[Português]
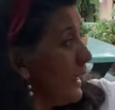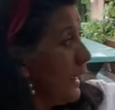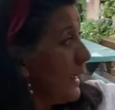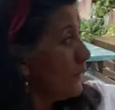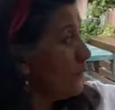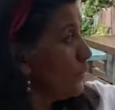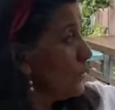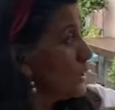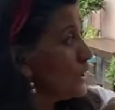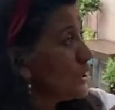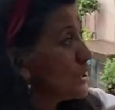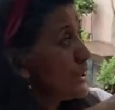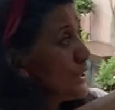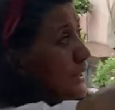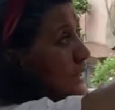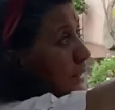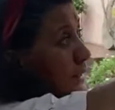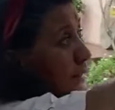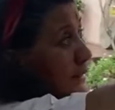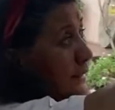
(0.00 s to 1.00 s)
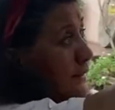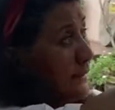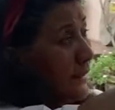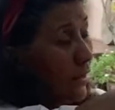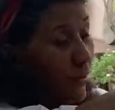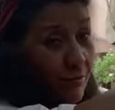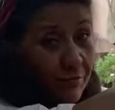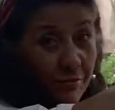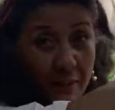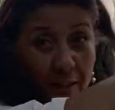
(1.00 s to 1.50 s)
a cortina,
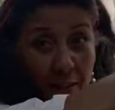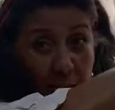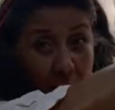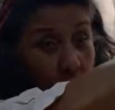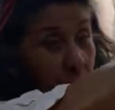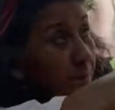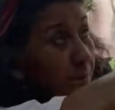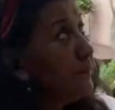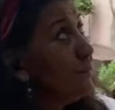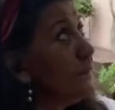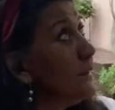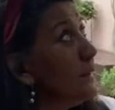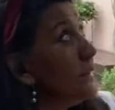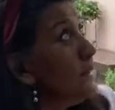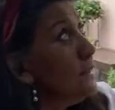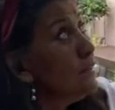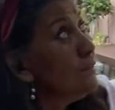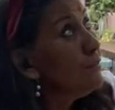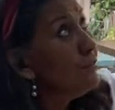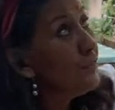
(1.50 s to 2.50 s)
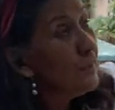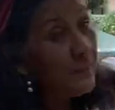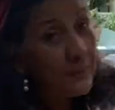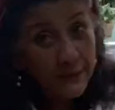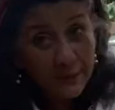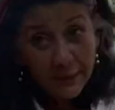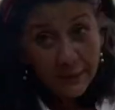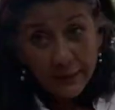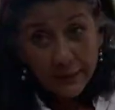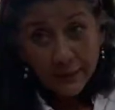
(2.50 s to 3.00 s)
talvez
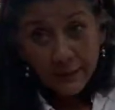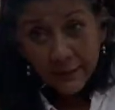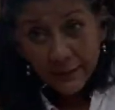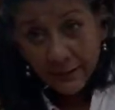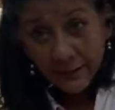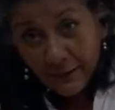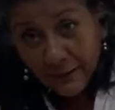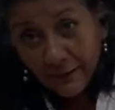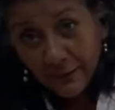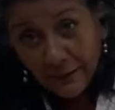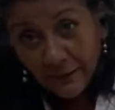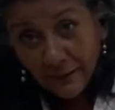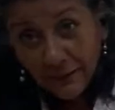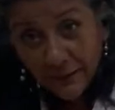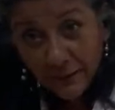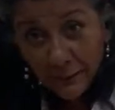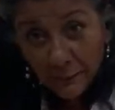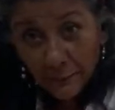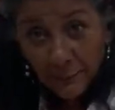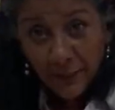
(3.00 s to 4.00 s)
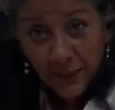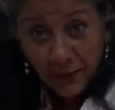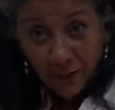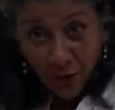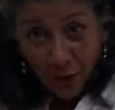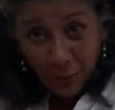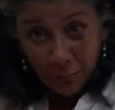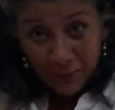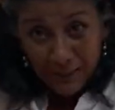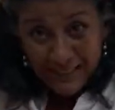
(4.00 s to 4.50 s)
fique
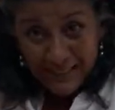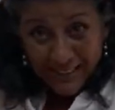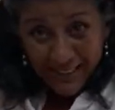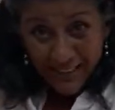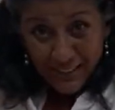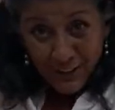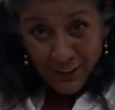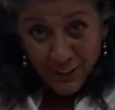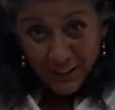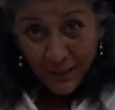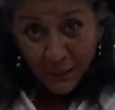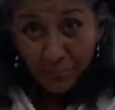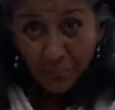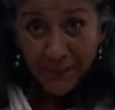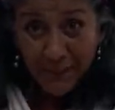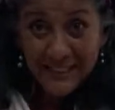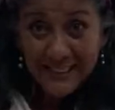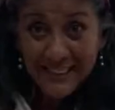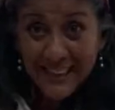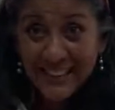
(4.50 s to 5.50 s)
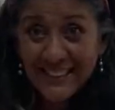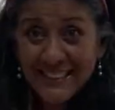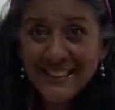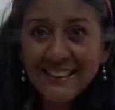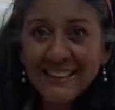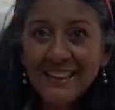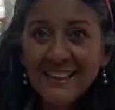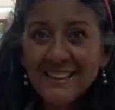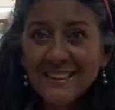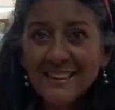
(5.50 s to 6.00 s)
melhor. Mas aí tira a paisagem
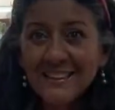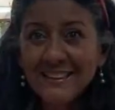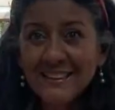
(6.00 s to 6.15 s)
lá de